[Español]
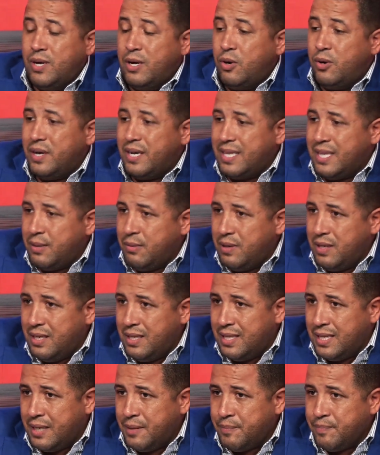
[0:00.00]
hoja de
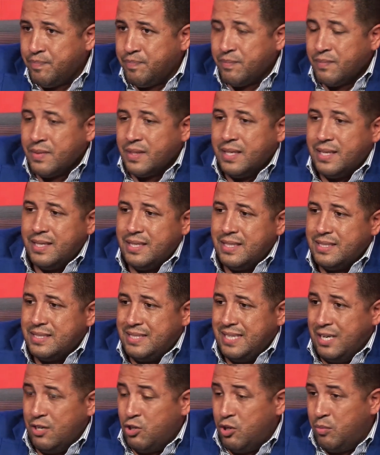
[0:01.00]
vida,
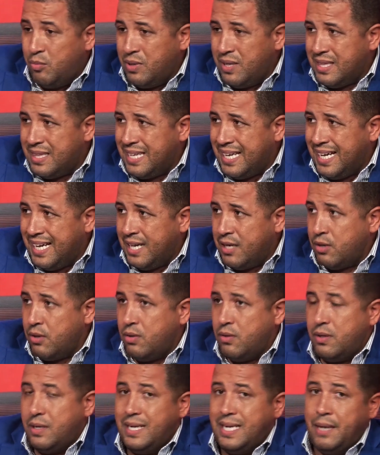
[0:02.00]
ser
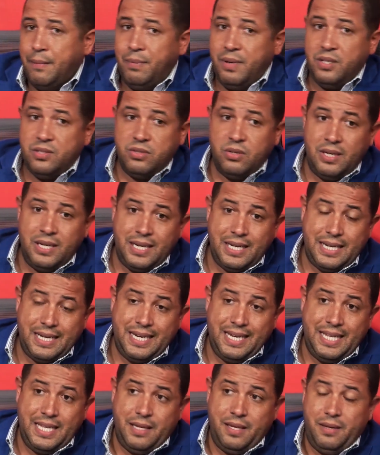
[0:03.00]
comunitario, la persona
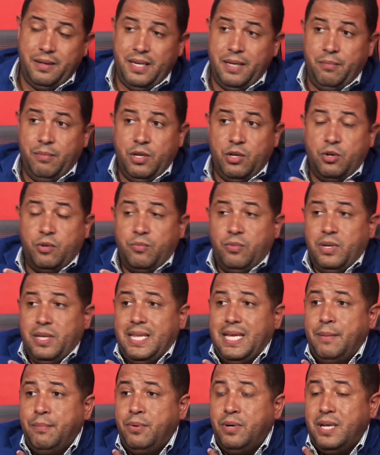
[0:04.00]
cada, eh, en mi
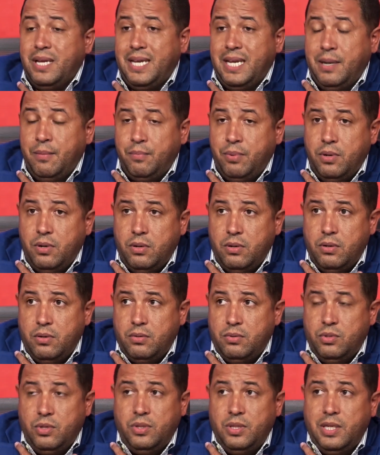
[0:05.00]
comunidad, por ejemplo,
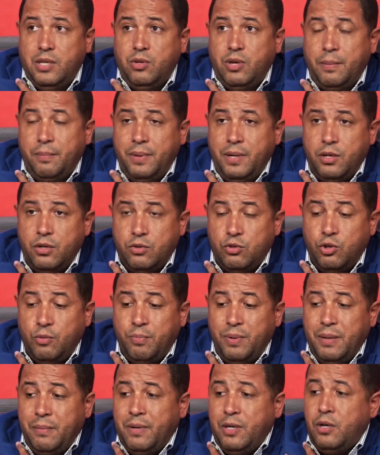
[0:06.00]
donde yo apiro, tú
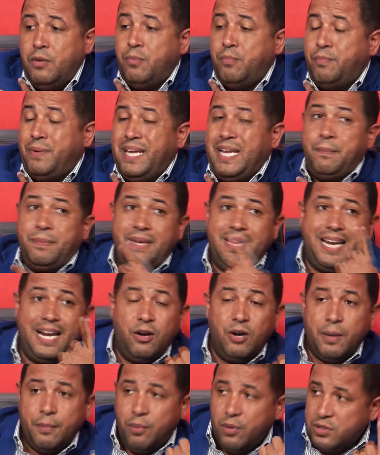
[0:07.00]
primero para
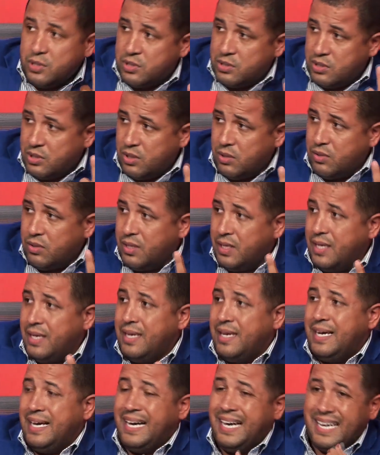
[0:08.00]
aspirar una posición
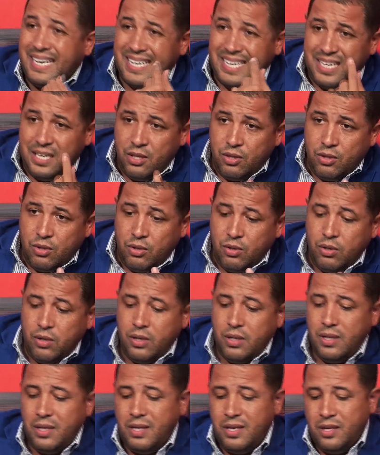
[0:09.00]
a regidor,
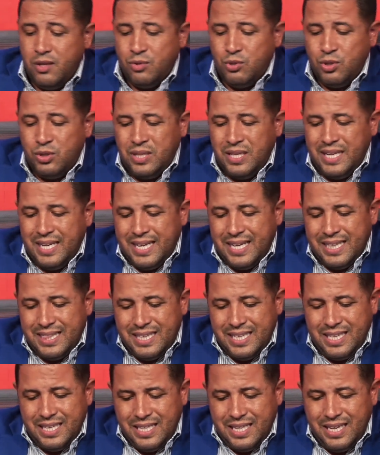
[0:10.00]
tú tienes que
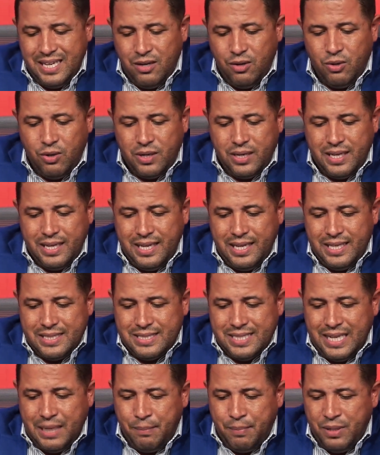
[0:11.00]
tener lo que
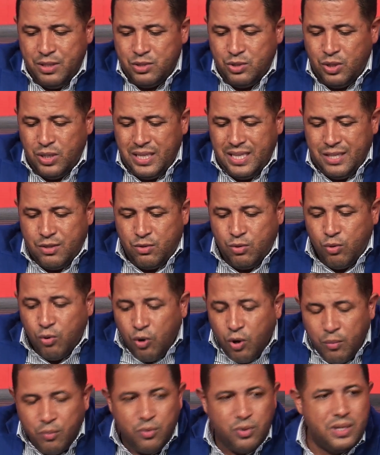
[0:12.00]
es la persona de tu
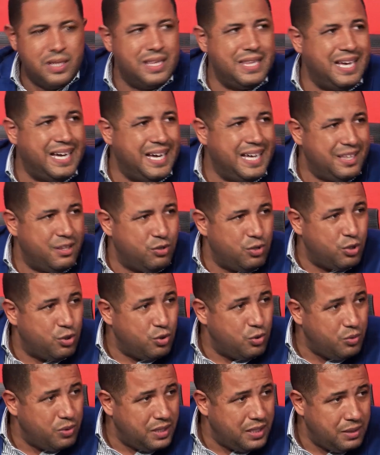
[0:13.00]
comunidad, donde
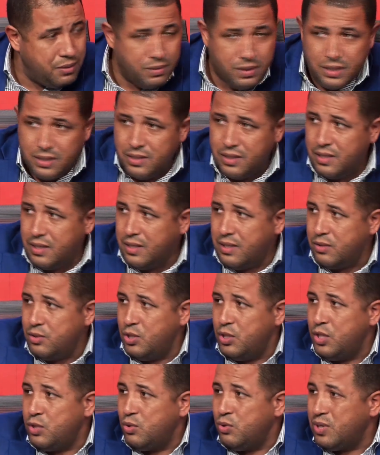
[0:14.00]
tú vives,
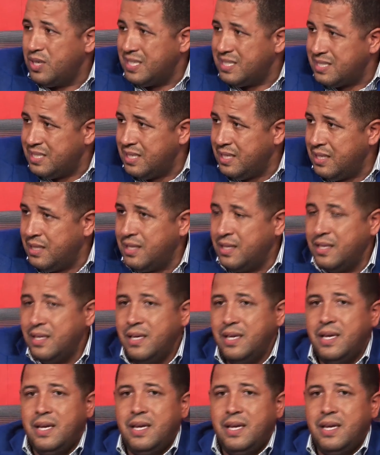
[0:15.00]
donde tú resides